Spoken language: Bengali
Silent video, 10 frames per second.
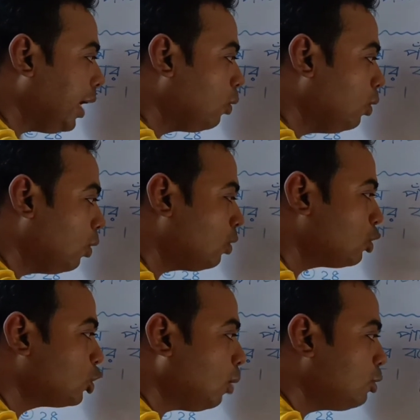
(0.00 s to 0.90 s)
এগুলোর
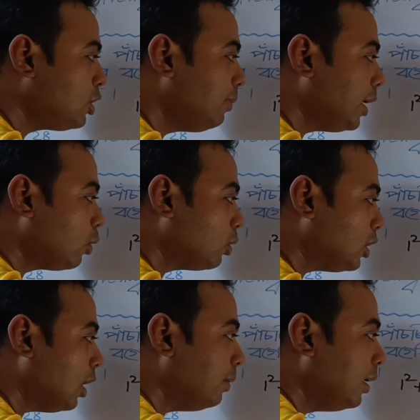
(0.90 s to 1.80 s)
সমষ্টি বের
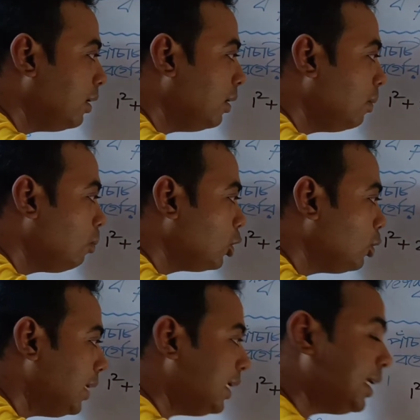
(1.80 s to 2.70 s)
করতে হবে
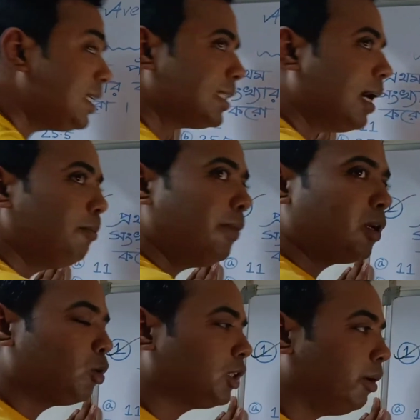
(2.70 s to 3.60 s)
প্রথমে এদের সাম
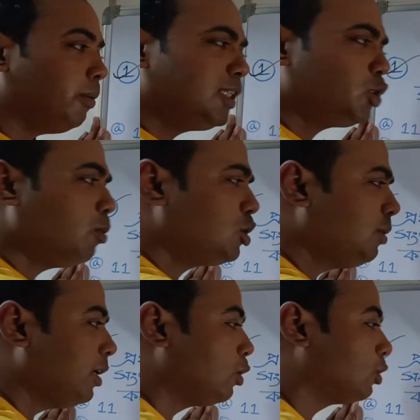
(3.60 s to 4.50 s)
বের করতে হবে মানে
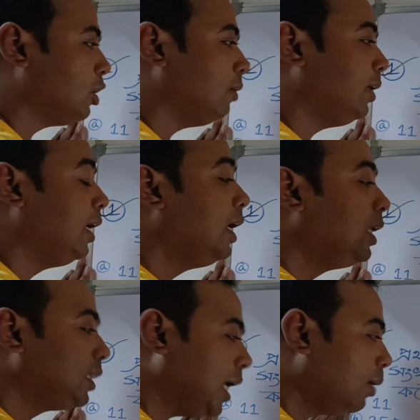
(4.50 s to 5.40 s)
সমষ্টি বের করতে হবে
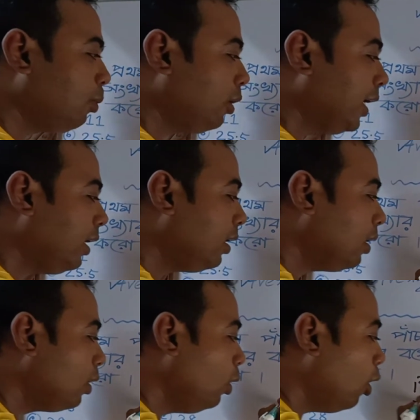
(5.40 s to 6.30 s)
তারপরে
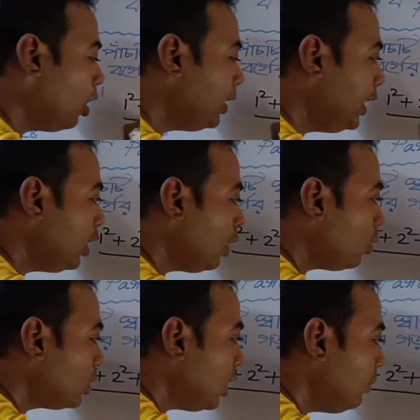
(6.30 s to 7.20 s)
গড় নির্ণয়
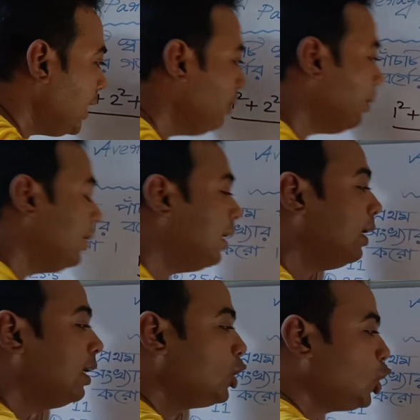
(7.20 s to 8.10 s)
করতে হবে কিভাবে
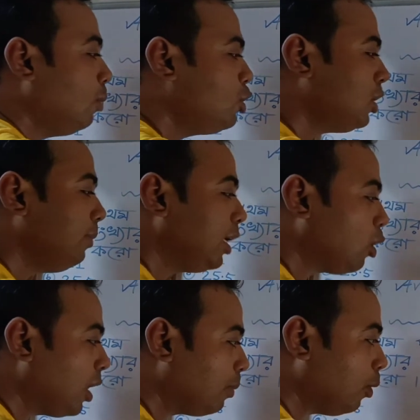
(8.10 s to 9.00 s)
সমষ্টি বের
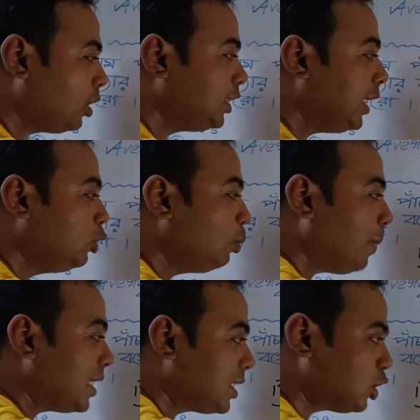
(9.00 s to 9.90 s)
করার পর যেহেতু
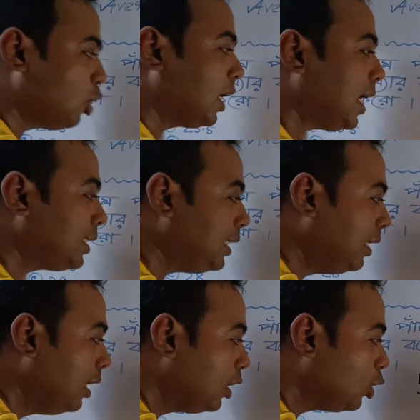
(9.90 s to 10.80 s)
পাঁচটা সংখ্যা আছে
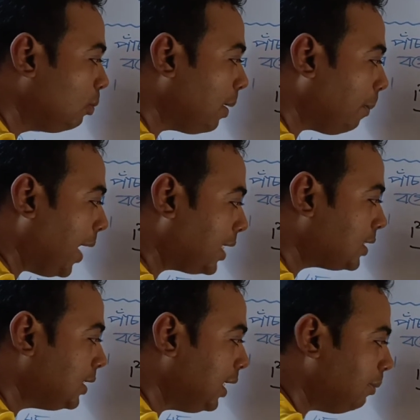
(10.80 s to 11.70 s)
তোমরা
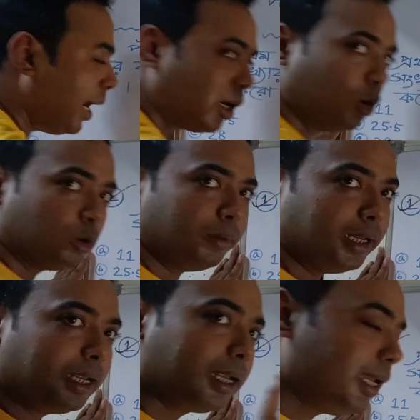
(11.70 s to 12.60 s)
পাঁচ দিয়ে ভাগ
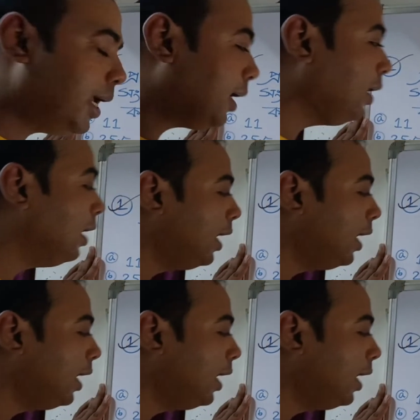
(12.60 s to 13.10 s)
করবে ক্লিয়ার